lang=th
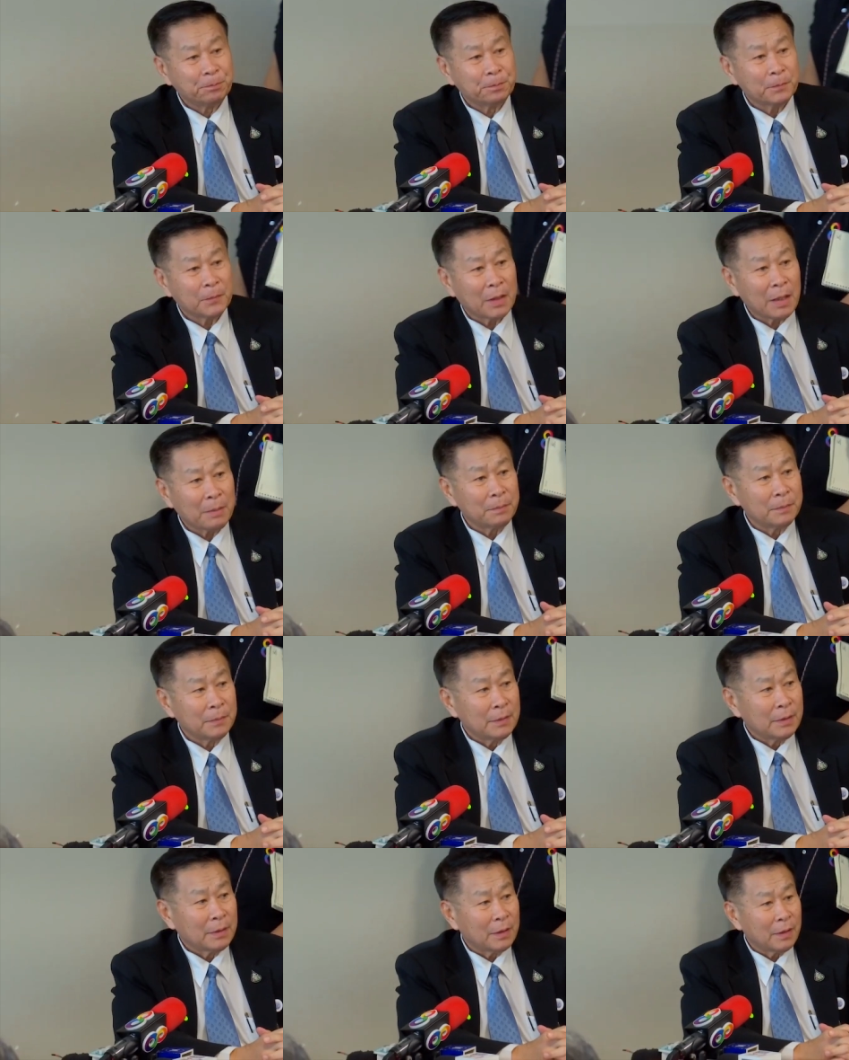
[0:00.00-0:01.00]
ไรครับครับ
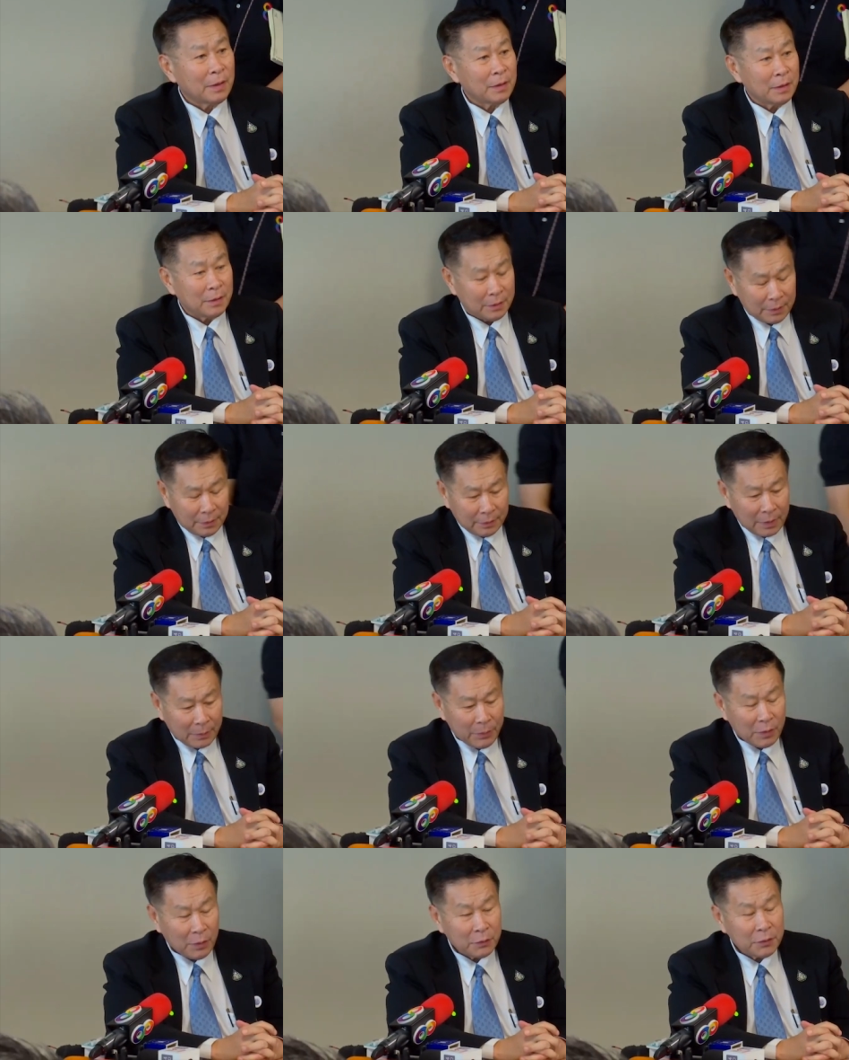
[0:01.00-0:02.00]
ก็เรียน
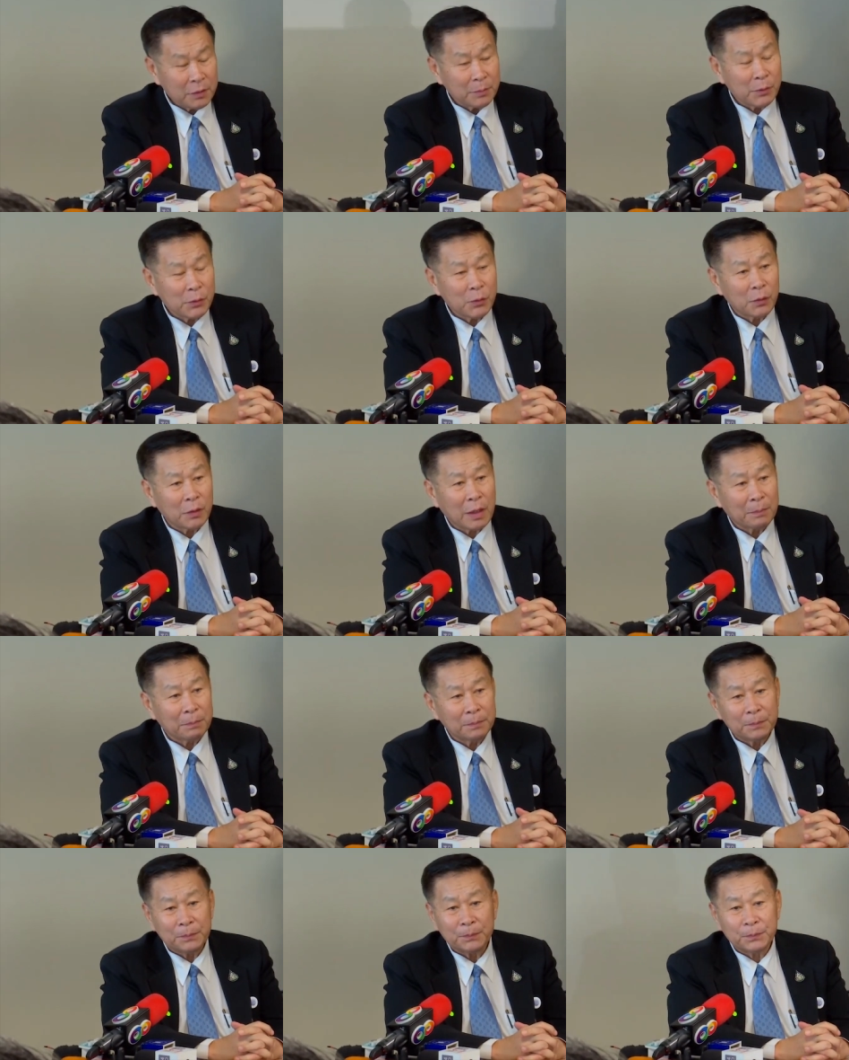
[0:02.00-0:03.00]
พี่น้องสื่อมวลชนครับ
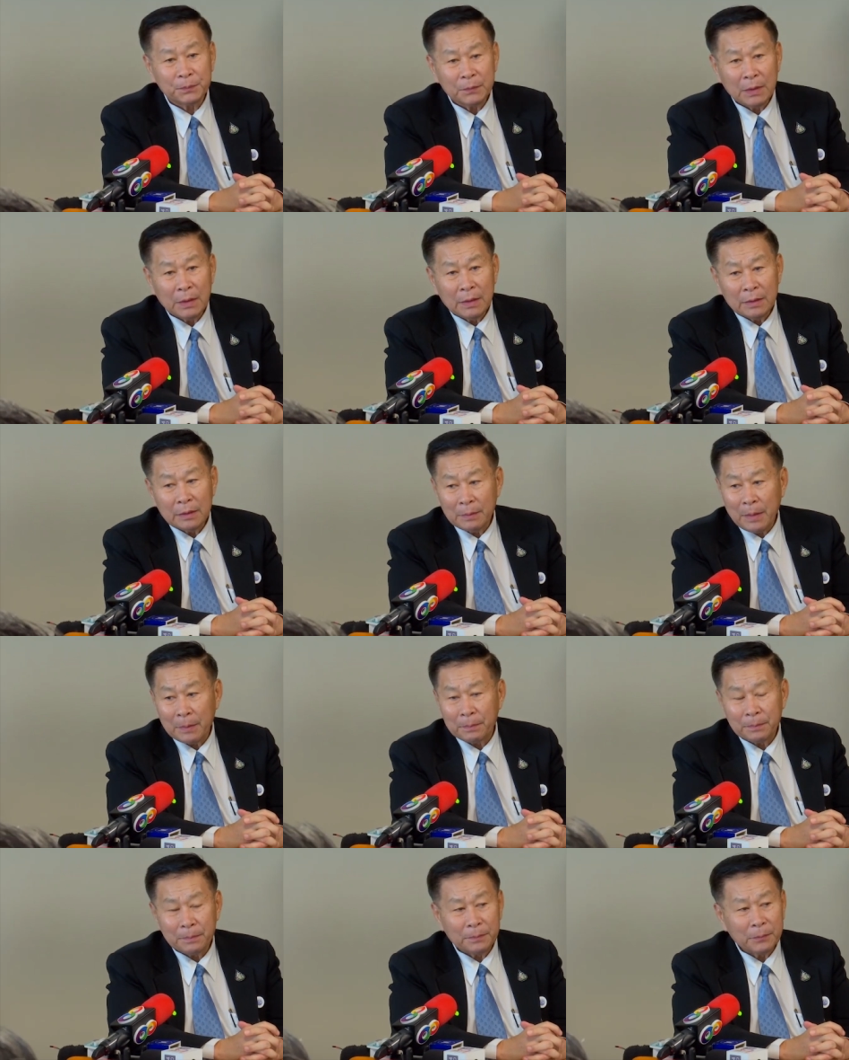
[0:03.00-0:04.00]
สำหรับ
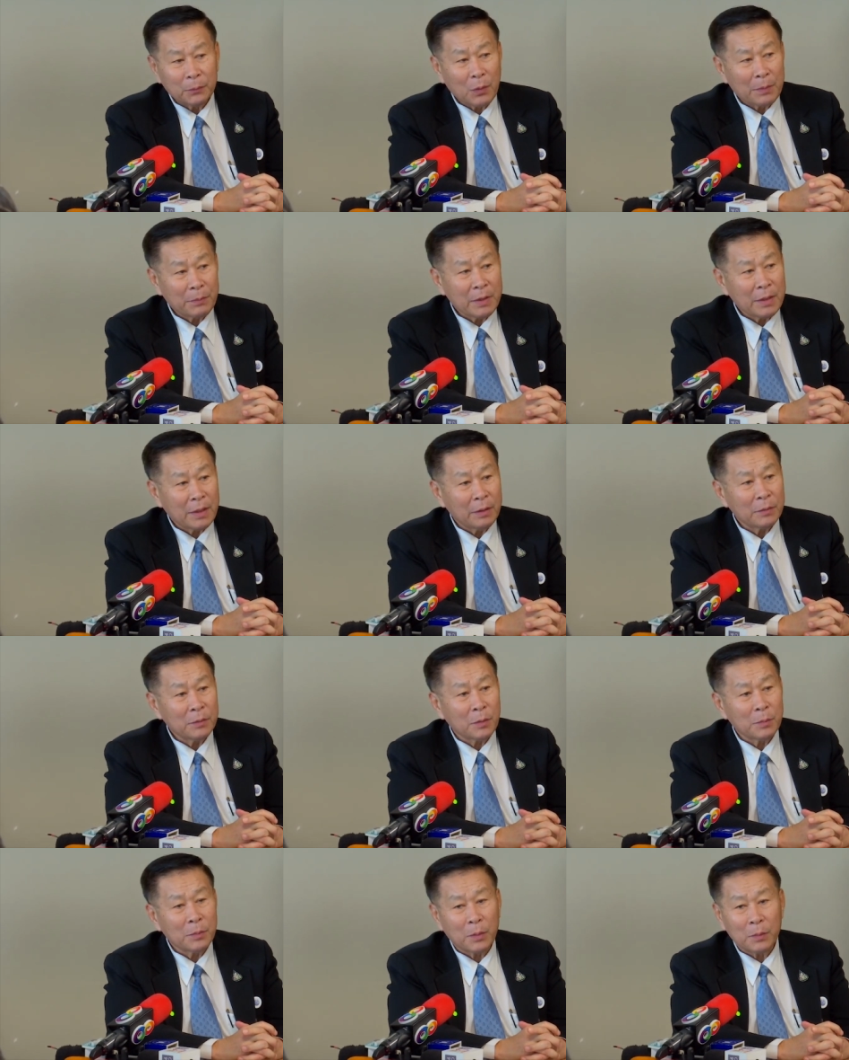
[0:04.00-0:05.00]
ความคิดเห็น
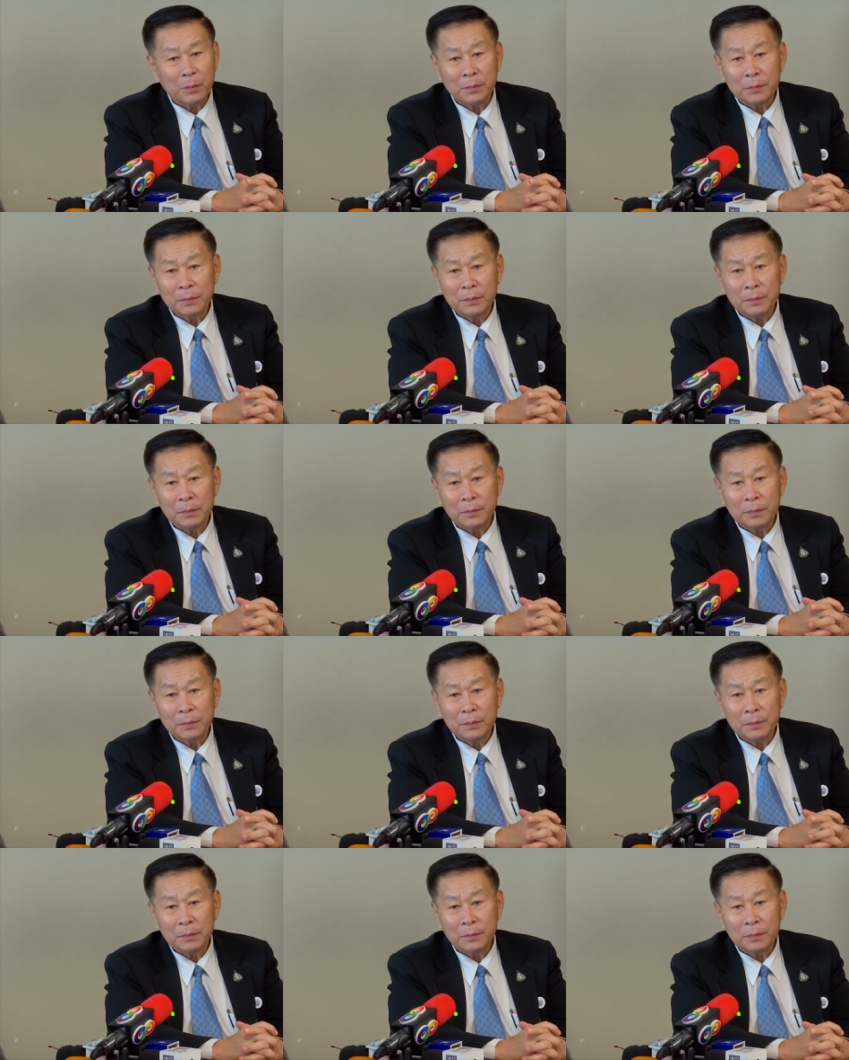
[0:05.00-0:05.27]
ของผม